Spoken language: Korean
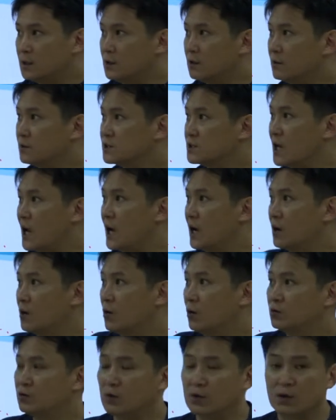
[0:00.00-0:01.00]
이거
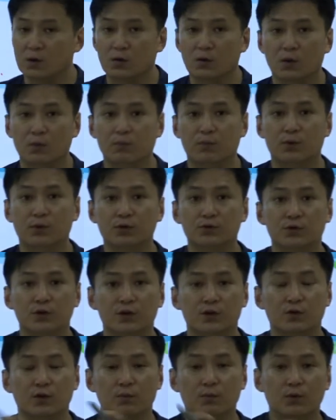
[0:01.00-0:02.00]
창고도 있고 뭐도
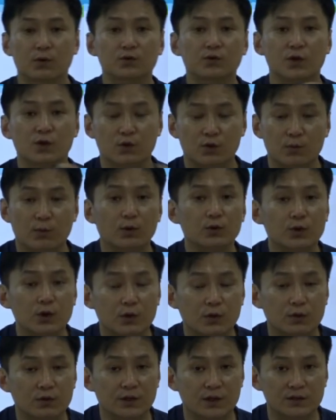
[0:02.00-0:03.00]
있고 뭐도 있고 뭐도
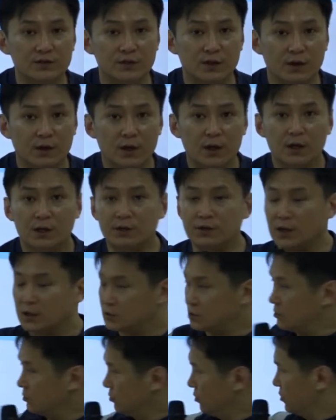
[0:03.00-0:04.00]
있고 그랬어요.
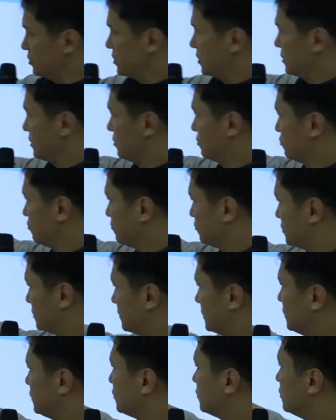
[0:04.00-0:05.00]
근데 청동기 시대
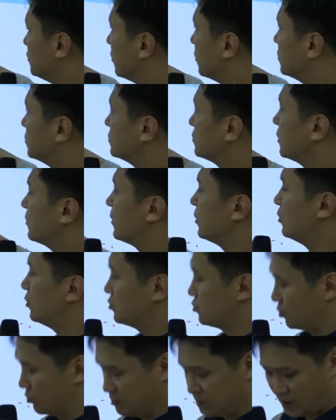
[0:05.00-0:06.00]
움집은
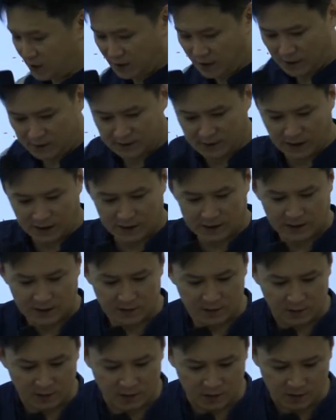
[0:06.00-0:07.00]
용도별로 존재를
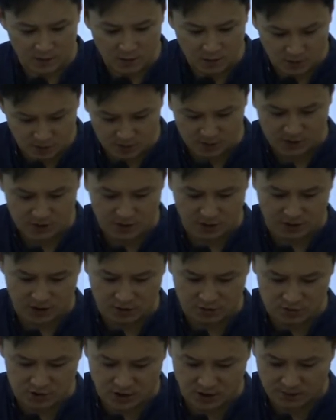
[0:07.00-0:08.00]
했다라는 거 꼭
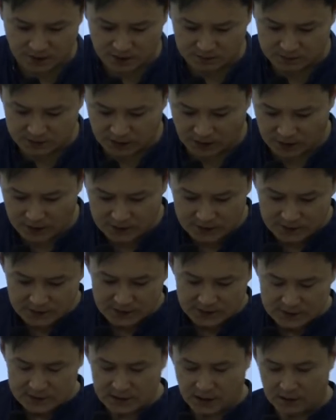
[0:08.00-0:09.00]
기억해 두시기 바랍니다.
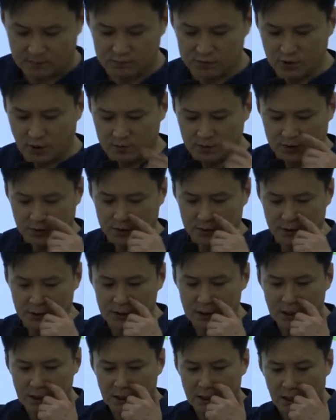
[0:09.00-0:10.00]
자 무덤으로는
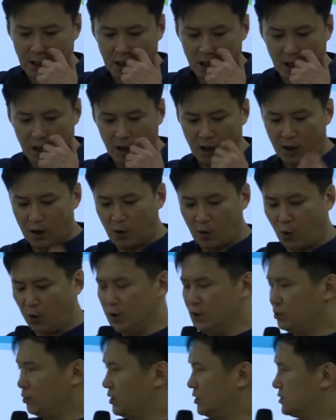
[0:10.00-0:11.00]
어,
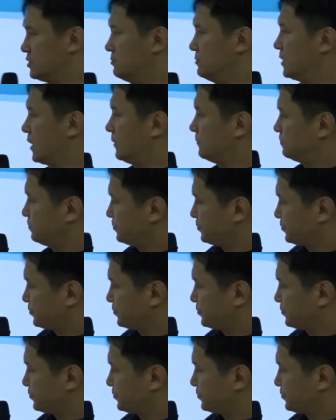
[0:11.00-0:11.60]
고인돌이 있습니다.